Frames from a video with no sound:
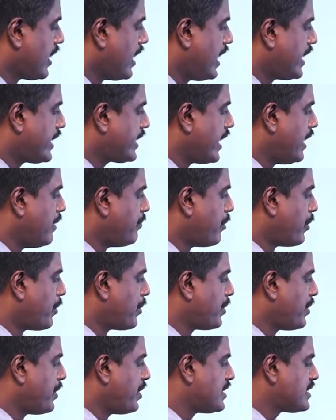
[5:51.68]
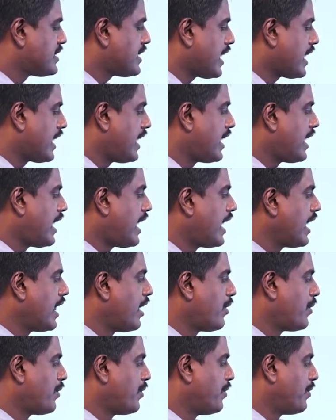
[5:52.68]
எட்டில் மூன்று சக
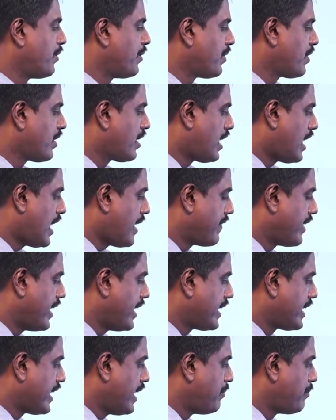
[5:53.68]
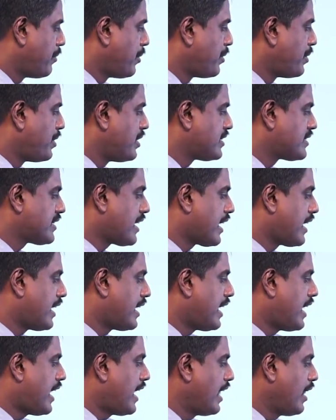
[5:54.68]
நாளில் ஒன்று அவை எட்டில் மூன்று சக
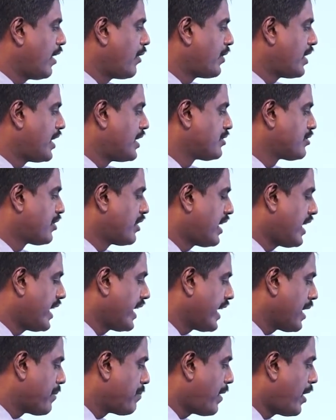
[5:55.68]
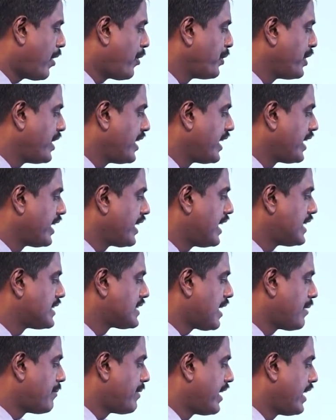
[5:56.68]
நாளில் ஒன்று சொன்னா இங்கே பகுதி எண்கள்
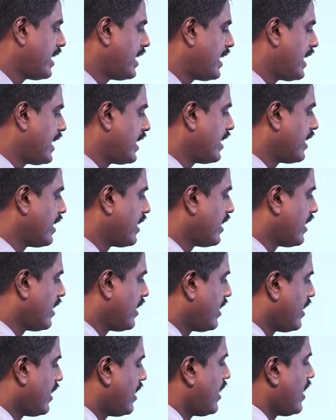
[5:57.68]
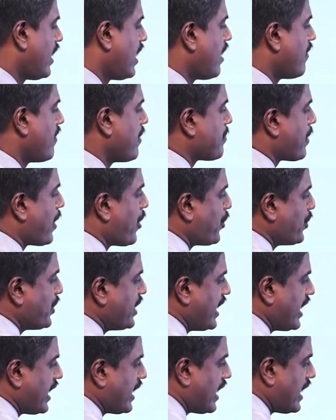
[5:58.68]
சமனில்லை அவை
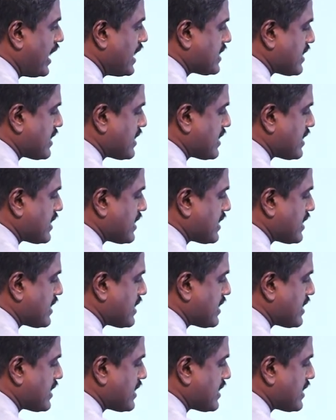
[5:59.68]
பகுதி எண்களை